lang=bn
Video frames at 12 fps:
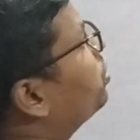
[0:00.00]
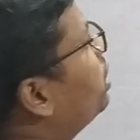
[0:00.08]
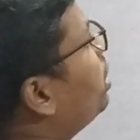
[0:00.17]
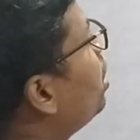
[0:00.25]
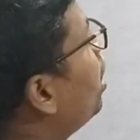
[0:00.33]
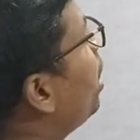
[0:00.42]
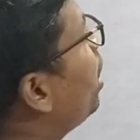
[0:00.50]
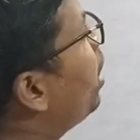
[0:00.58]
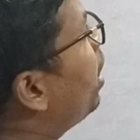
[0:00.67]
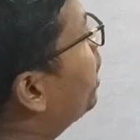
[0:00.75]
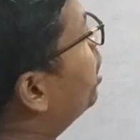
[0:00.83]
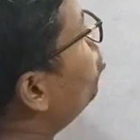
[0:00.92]
মধ্যে
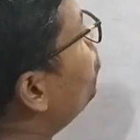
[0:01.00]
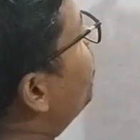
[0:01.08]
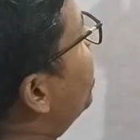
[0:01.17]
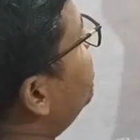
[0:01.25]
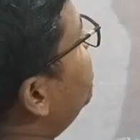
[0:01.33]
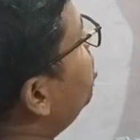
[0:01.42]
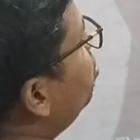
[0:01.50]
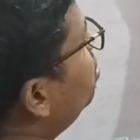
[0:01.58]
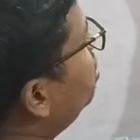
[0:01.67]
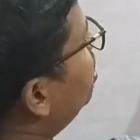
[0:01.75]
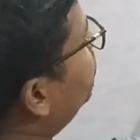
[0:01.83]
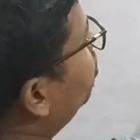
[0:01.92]
কিছু বেসিক
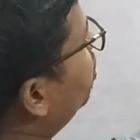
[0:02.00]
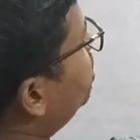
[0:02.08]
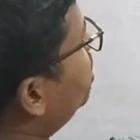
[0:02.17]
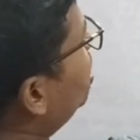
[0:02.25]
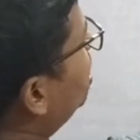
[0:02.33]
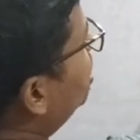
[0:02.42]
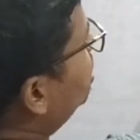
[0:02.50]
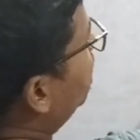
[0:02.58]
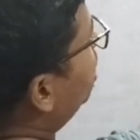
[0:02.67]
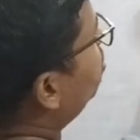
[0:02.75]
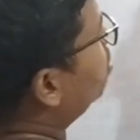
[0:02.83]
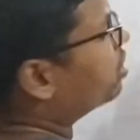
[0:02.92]
কনসেপ্ট রয়েছে
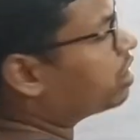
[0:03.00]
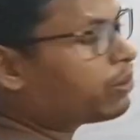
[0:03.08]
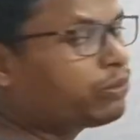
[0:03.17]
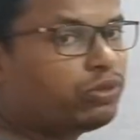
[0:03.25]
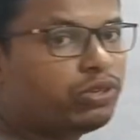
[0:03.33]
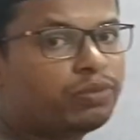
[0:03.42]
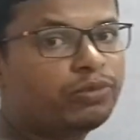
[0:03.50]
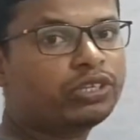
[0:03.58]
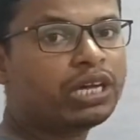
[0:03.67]
সেই কনসেপ্টগুলোর